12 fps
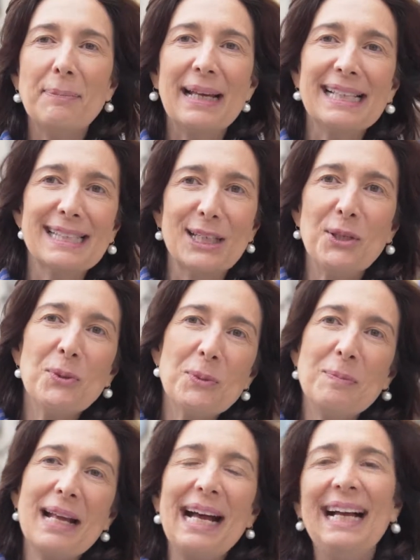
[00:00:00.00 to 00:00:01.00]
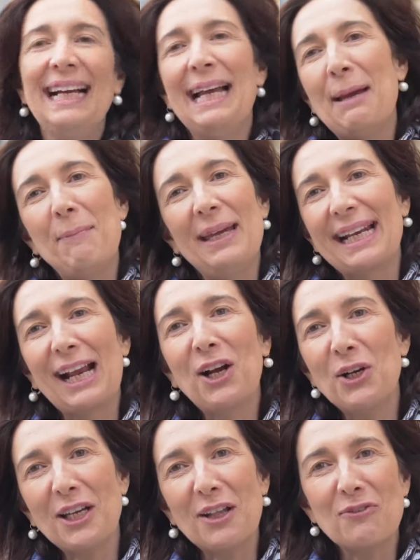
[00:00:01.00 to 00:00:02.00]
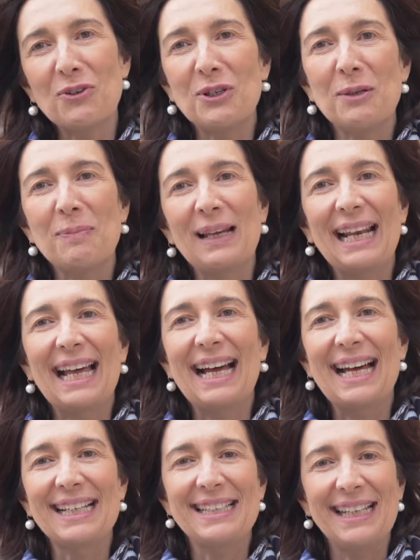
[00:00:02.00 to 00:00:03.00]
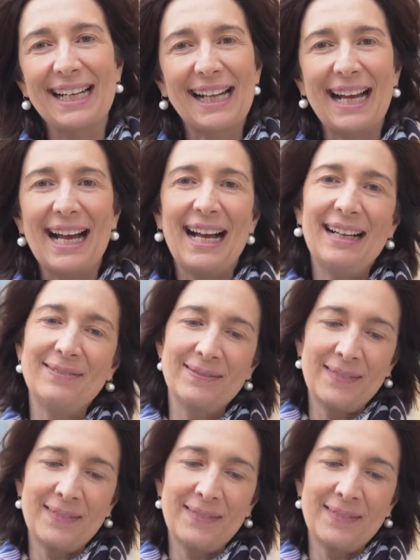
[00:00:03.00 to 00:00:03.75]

piazze in Umbria per raccogliere fondi per la ricerca